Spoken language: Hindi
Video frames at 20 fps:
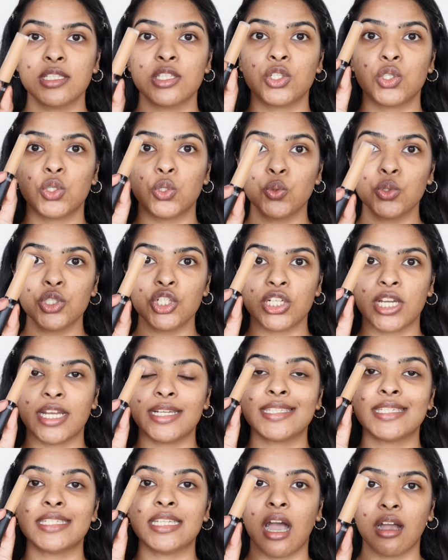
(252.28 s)
इज टू
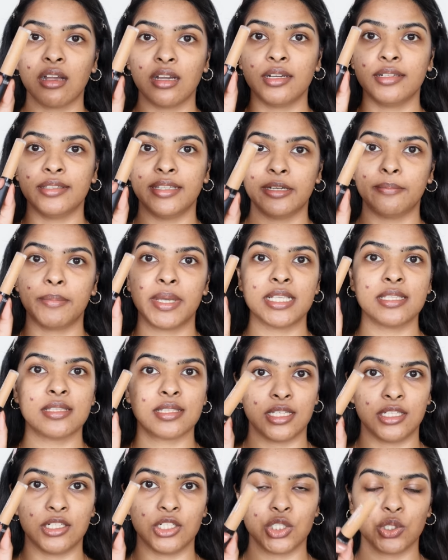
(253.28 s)
शेड्स डार्कर देन माई
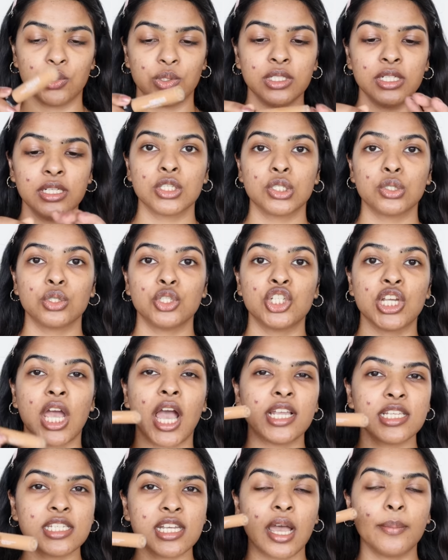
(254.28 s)
स्किन टोन आउट सो
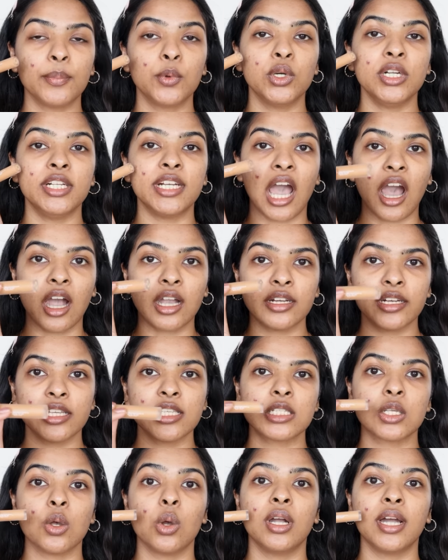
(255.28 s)
जहाँ जहाँ आपको
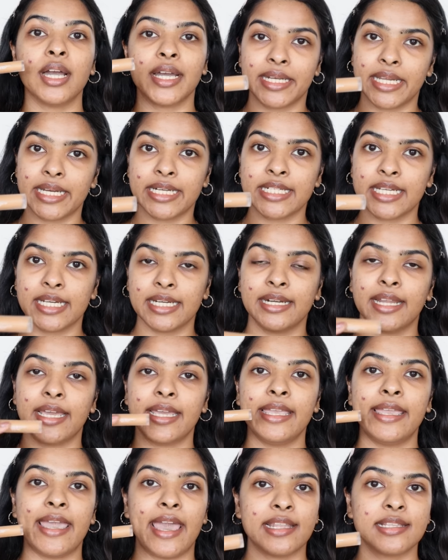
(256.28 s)
डार्कनेस को करेक्ट करना
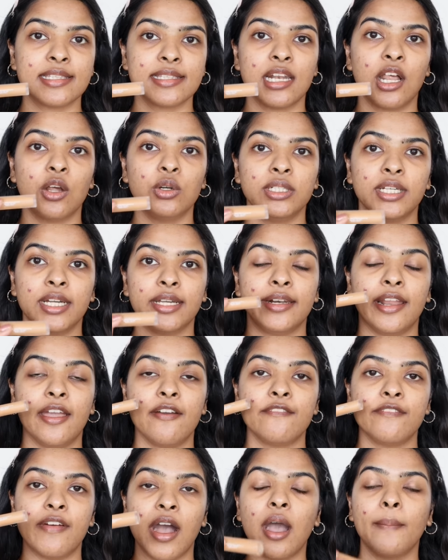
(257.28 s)
है कैंसिल आउट करना
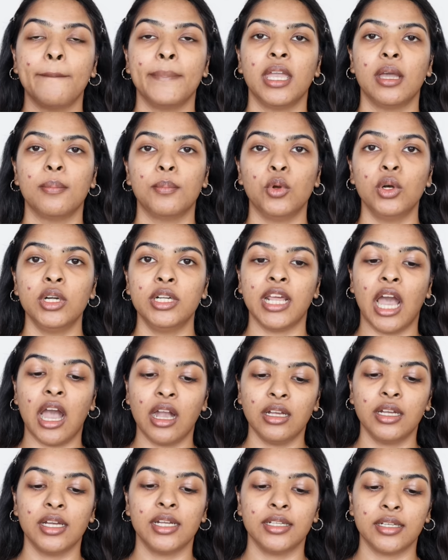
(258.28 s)
है वहाँ पे हम लोग
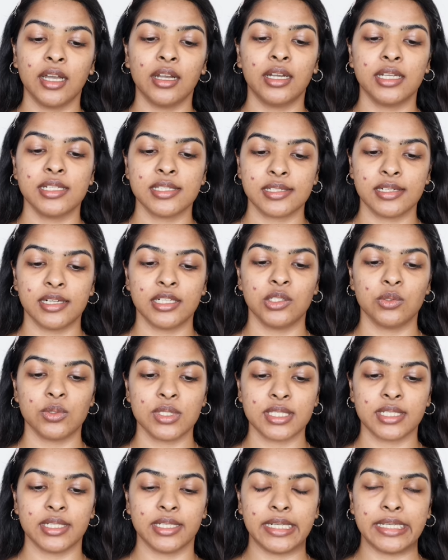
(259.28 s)
डार्क कलर का कंसिलर
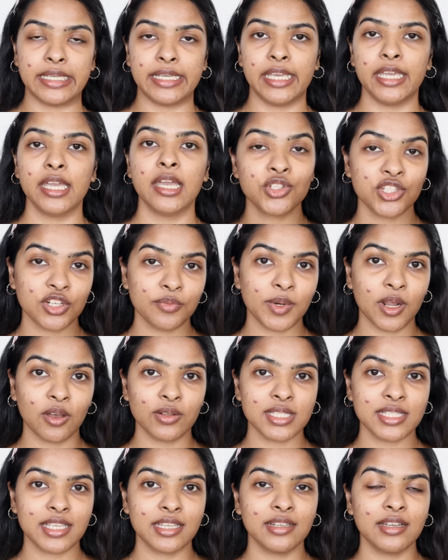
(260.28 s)
यूज करेंगे मोस्ट ऑफ
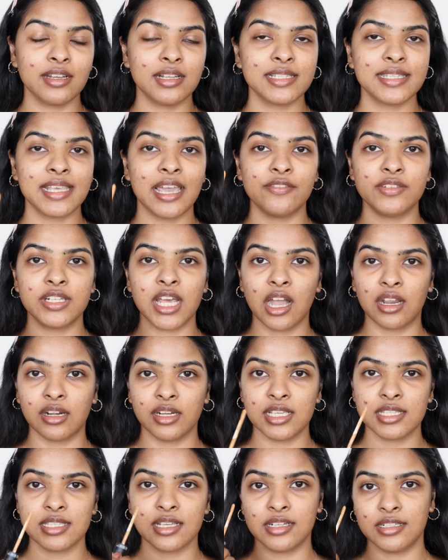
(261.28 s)
ब्राउन स्किन गर्ल्स हैव
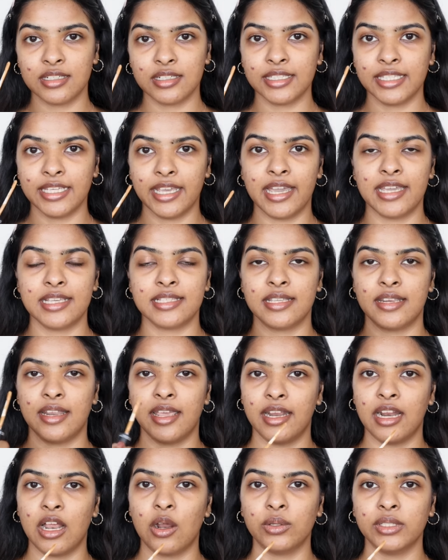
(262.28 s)
डार्कनेस अंडर द आईज
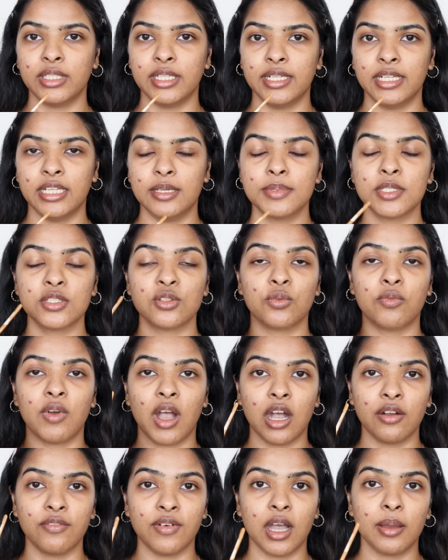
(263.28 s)
एंड अराउंड द लिप्स सो
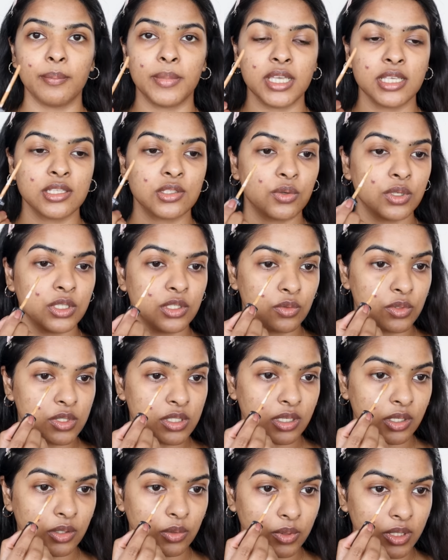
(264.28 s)
वहाँ वहाँ मैं इसको
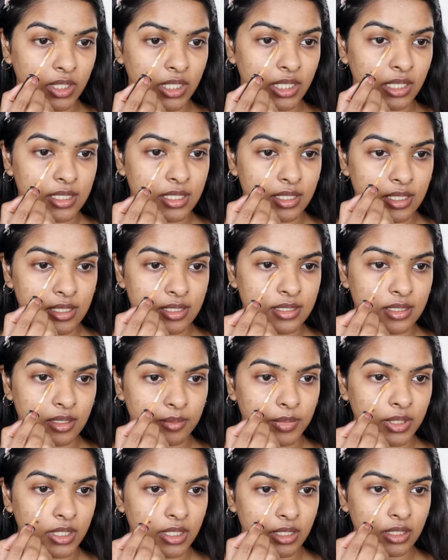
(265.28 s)
यूज करूंगी टेकिंग
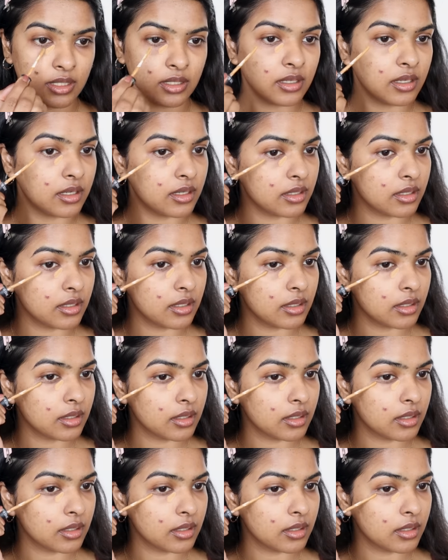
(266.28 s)
सम हियर